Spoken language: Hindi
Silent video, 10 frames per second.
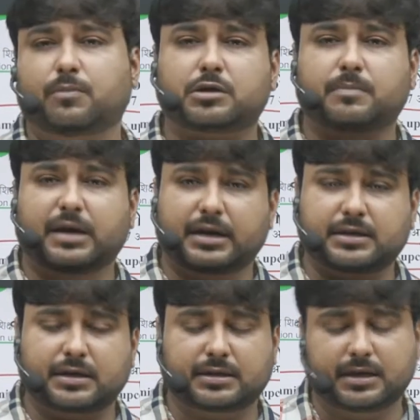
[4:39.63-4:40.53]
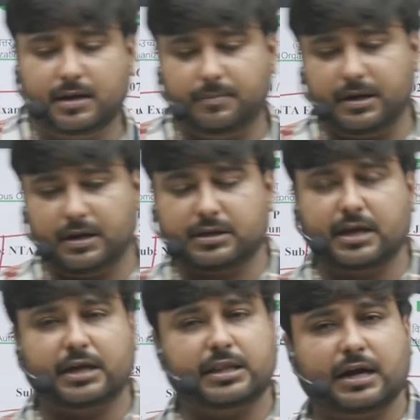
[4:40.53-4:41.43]
मेहनत करते हैं हमें लगता है कि
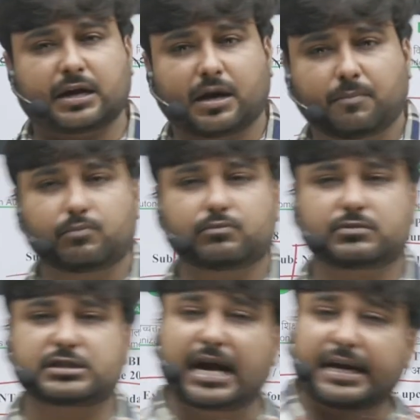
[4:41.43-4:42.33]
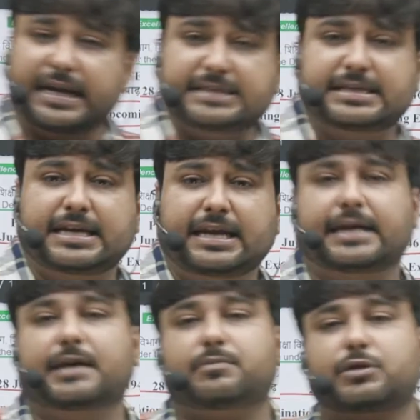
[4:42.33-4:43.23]
दैट हम स्टार्टिंग से लेके
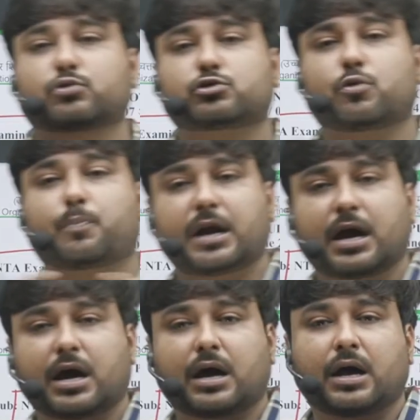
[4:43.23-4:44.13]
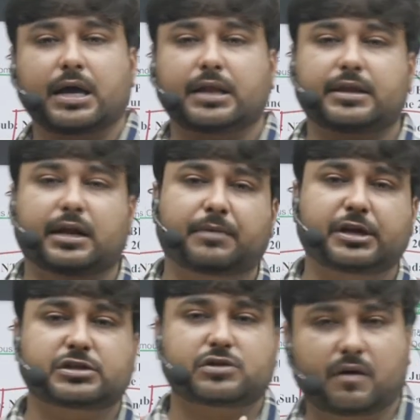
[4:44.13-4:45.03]
अब तक उसको पढ़ा देन हमने
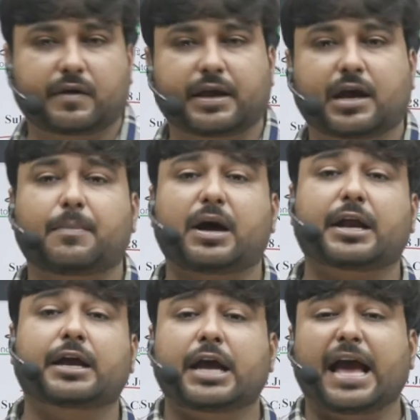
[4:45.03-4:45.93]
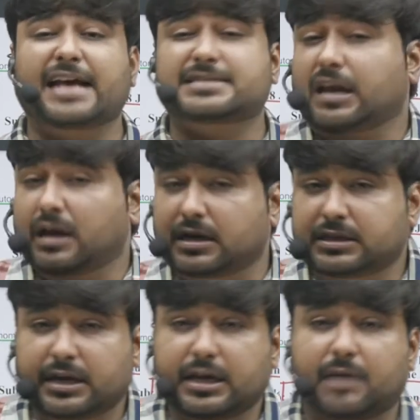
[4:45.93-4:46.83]
सॉल्व किया हमारे ऐसा लक था कि
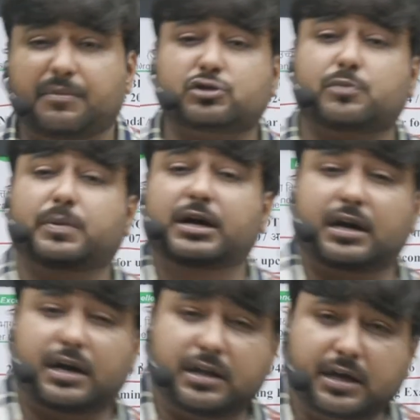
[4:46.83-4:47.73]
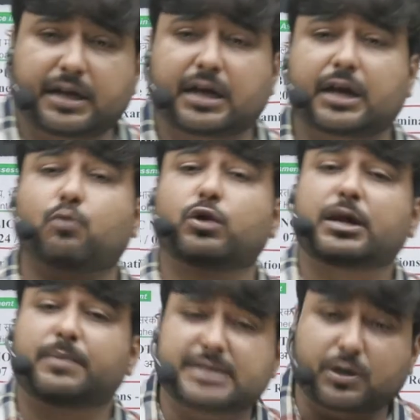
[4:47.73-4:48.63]
हमने जो पढ़ रखा था कहीं ना कहीं उन्हीं में
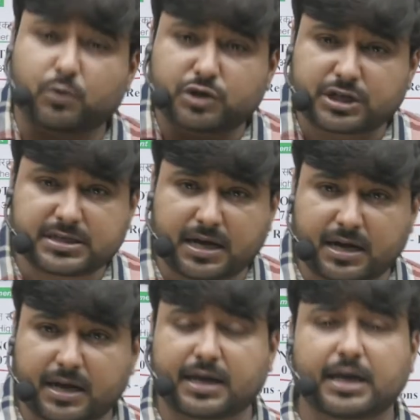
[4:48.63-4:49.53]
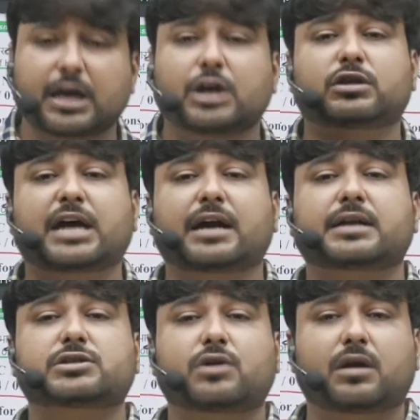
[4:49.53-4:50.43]
से क्वेश्चन आ गए हैं तो दैट इज
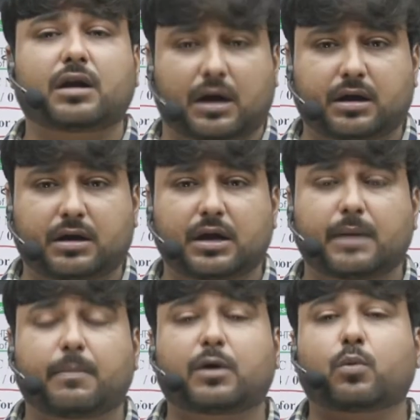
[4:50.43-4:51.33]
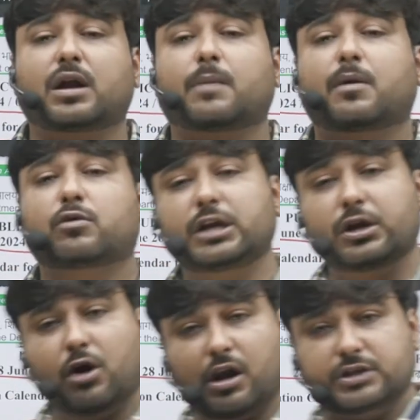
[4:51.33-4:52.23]
योर लक बट वट अबाउट दी
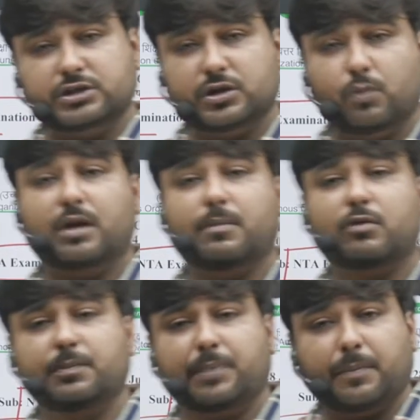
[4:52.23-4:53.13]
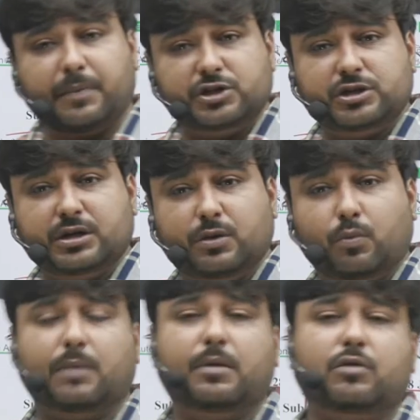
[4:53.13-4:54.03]
नॉलेज वट अबाउट दी प्रिपरेशन वट
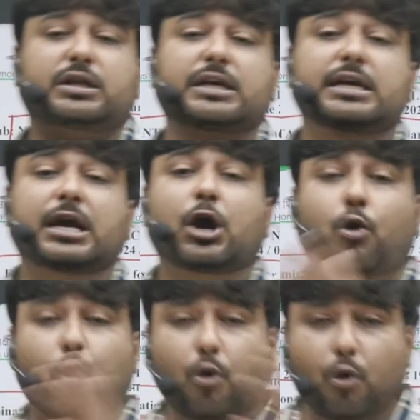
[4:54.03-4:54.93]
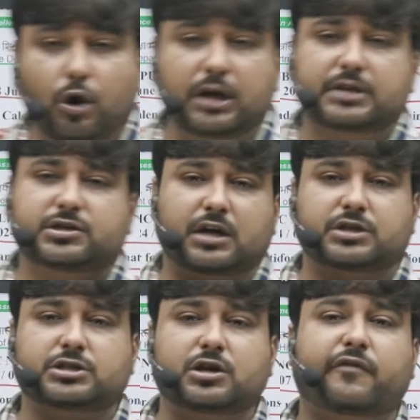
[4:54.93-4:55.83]
अबाउट दी होल स्ट्रक्चर
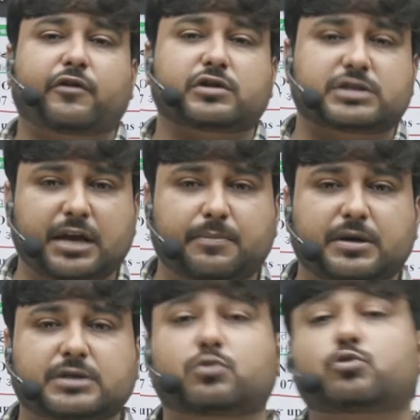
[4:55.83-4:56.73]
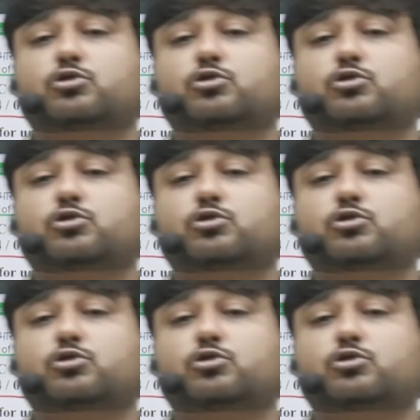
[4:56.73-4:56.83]
ऑफ योर सिलेबस उसको